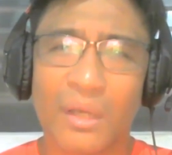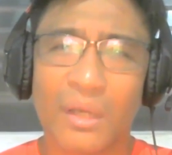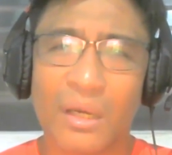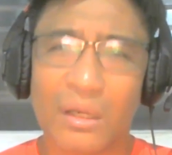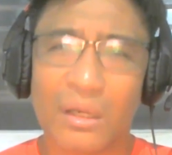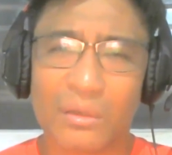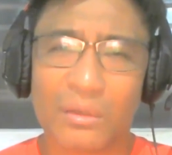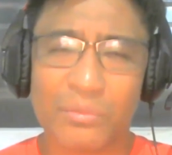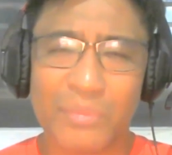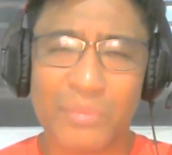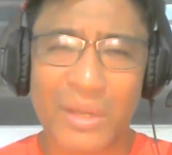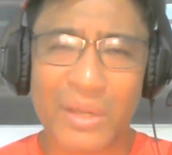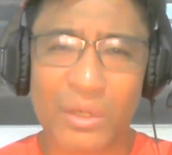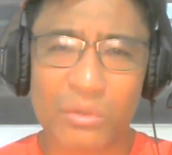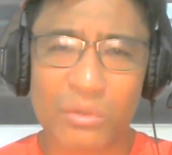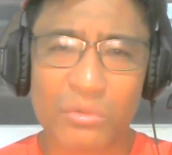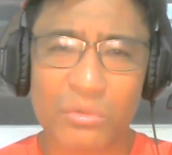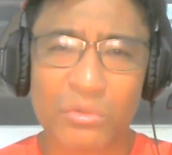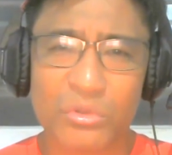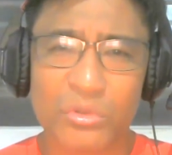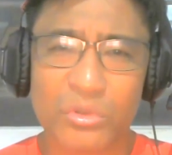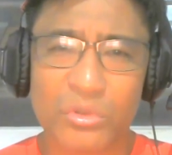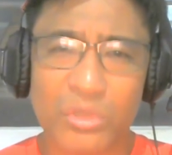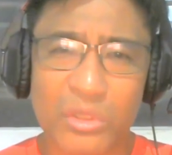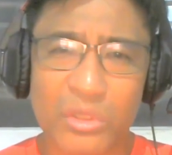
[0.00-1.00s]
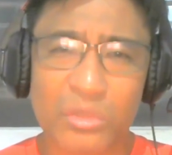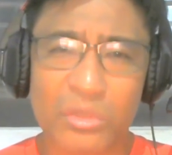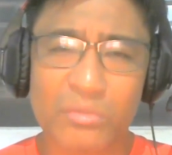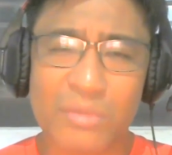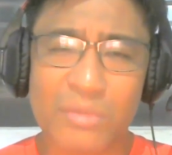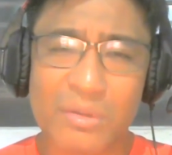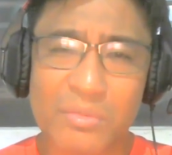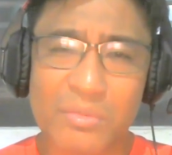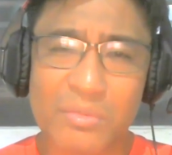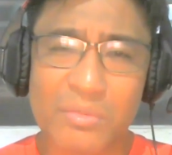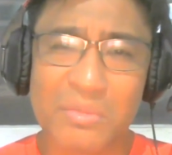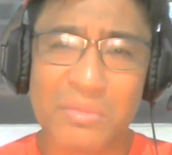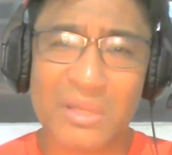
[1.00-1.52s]
Uh, kung, pero kung gusto niya
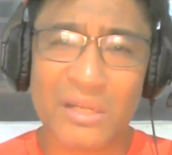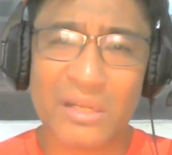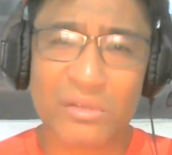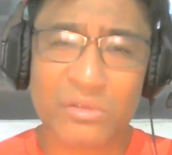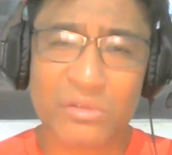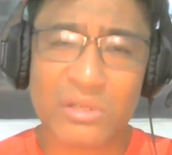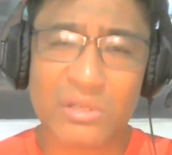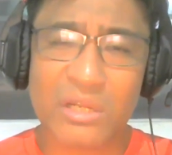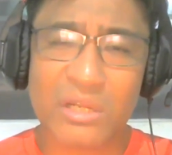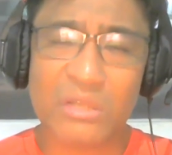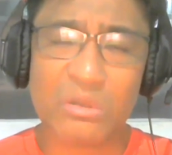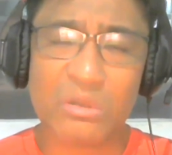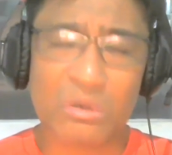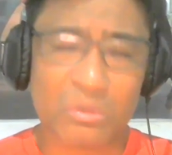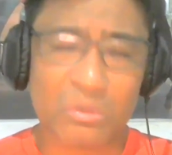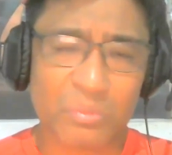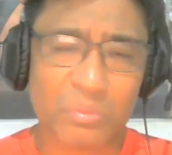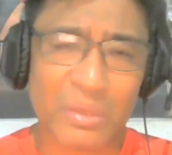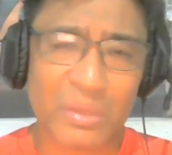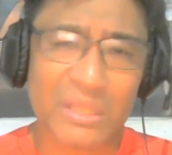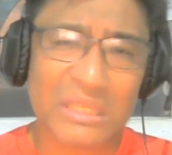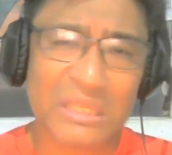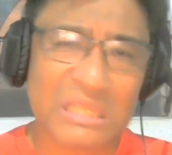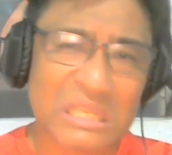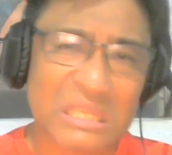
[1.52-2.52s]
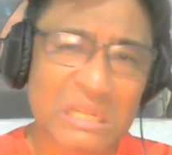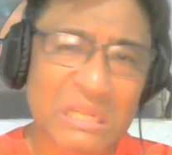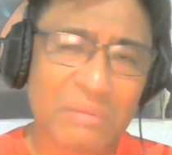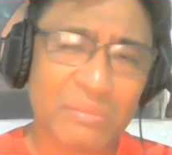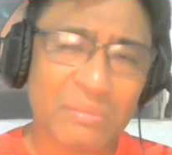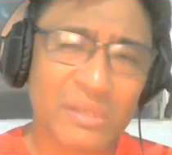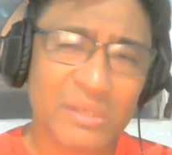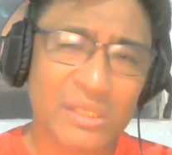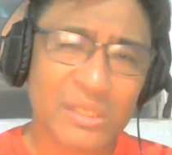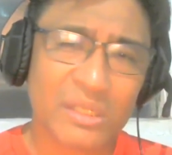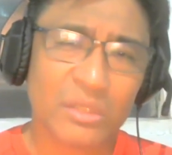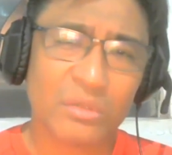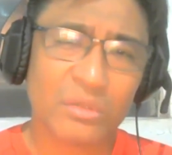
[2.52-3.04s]
tumakbo bilang senador, pwede hindi
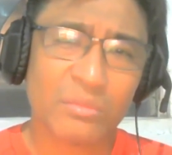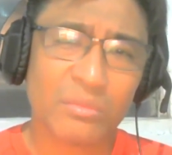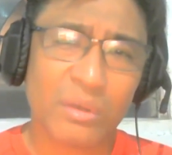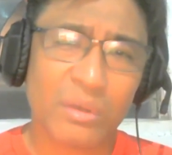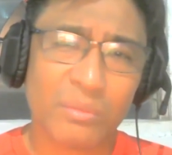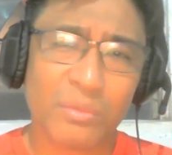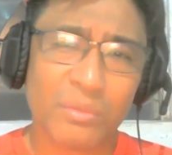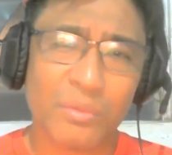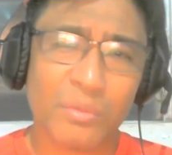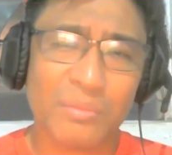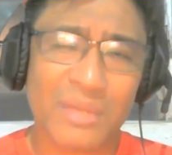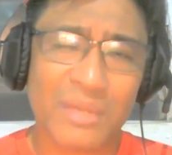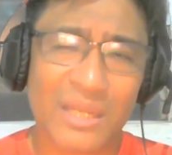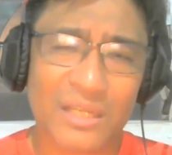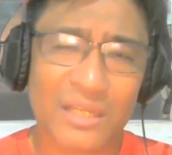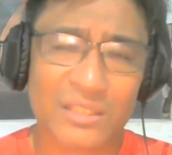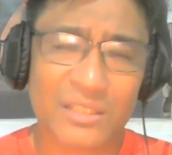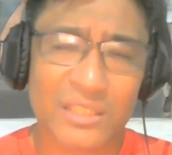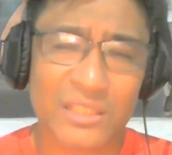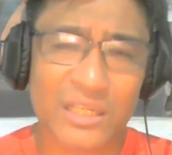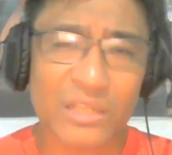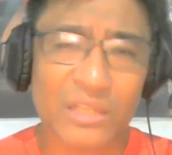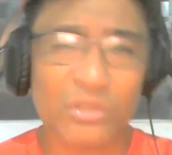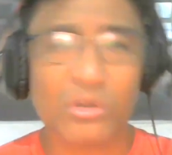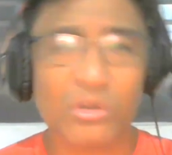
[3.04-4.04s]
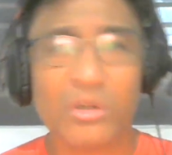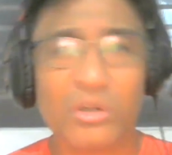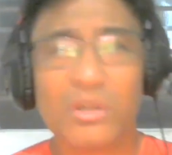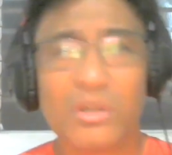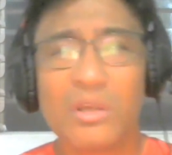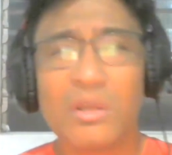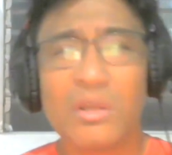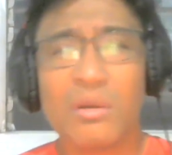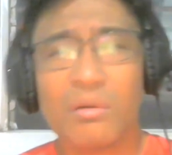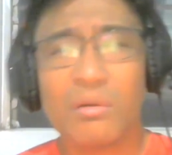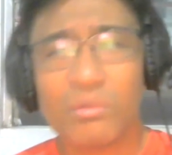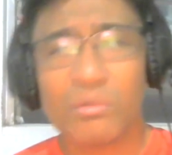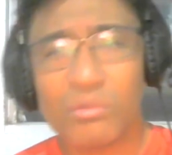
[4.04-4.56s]
naman siya tumakbo bilang senador.